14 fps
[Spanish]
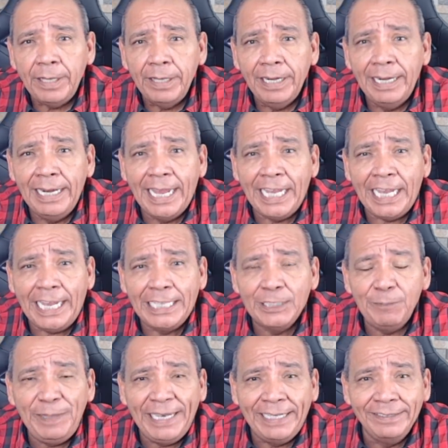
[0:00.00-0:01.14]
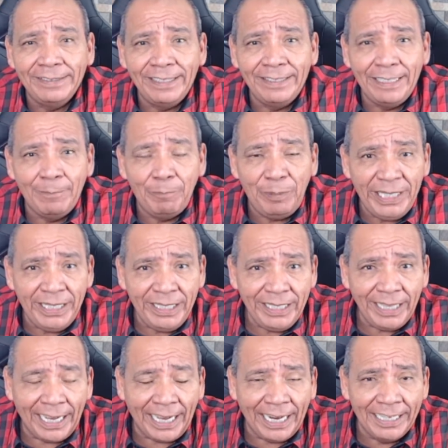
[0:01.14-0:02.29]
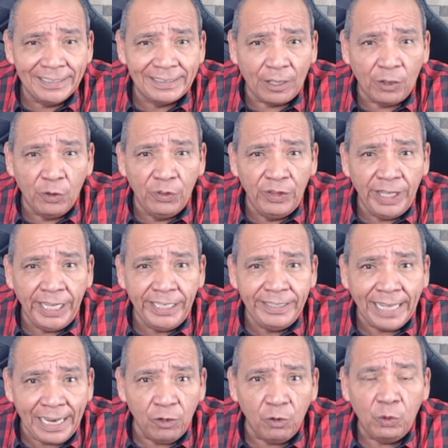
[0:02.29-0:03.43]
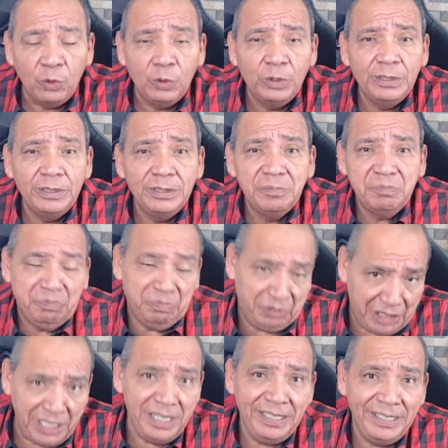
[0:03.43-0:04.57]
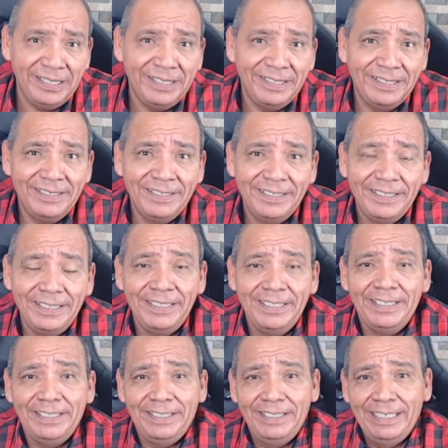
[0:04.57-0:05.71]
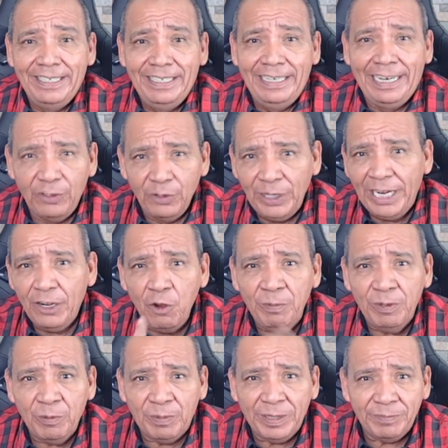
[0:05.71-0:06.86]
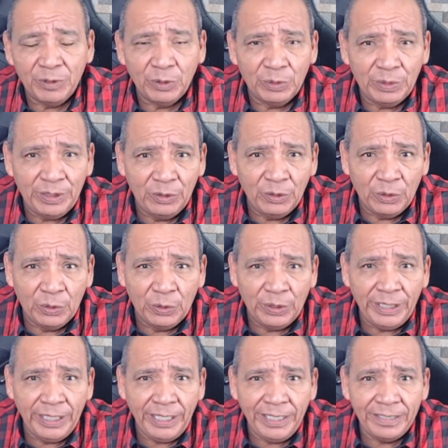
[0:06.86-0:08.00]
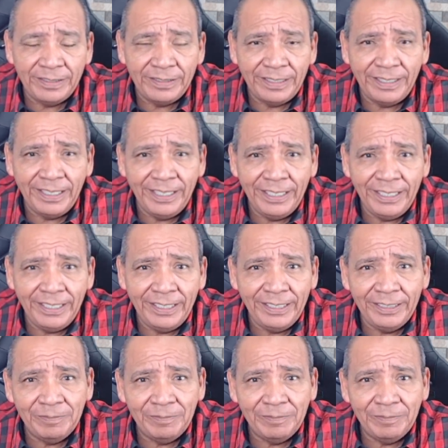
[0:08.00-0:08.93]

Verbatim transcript: la aspirante del PRI al estado de Hidalgo. ¿Sí? Le doy el nombre, no, no este,